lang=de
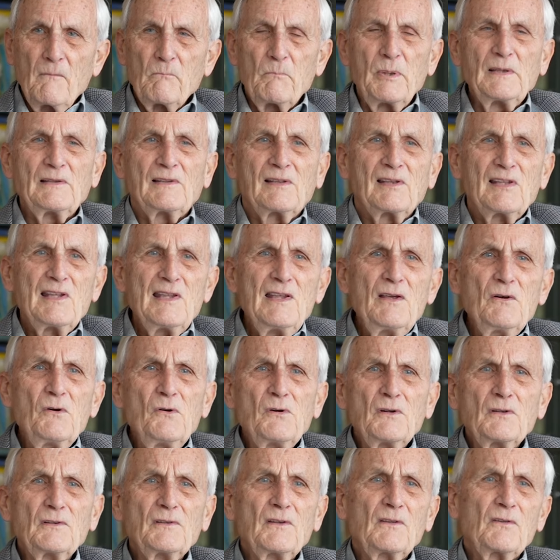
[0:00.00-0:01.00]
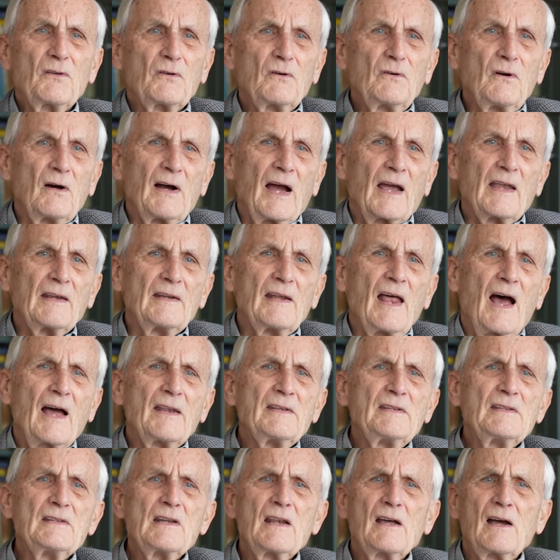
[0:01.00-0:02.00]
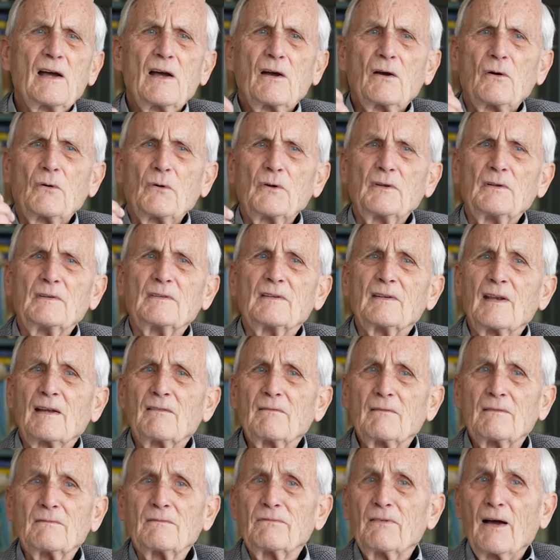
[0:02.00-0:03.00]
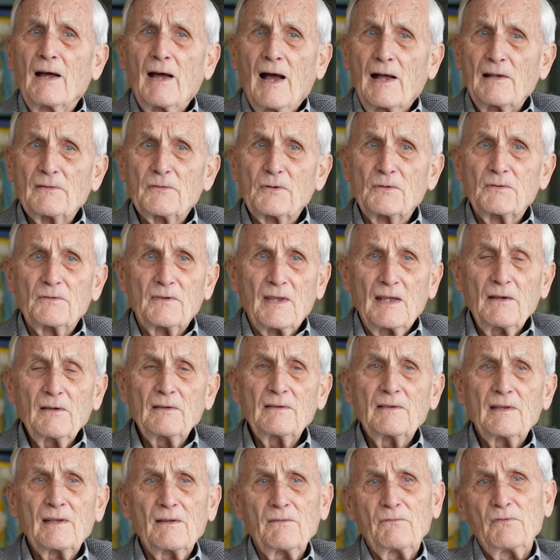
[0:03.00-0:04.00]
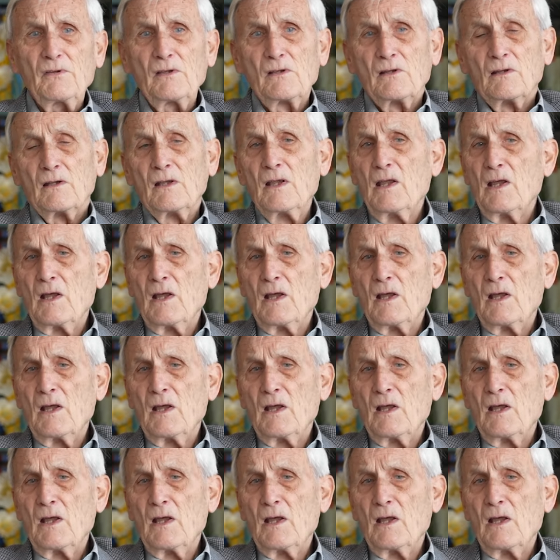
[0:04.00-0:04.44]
Beziehungen zueinander und war also sehr, sehr viel.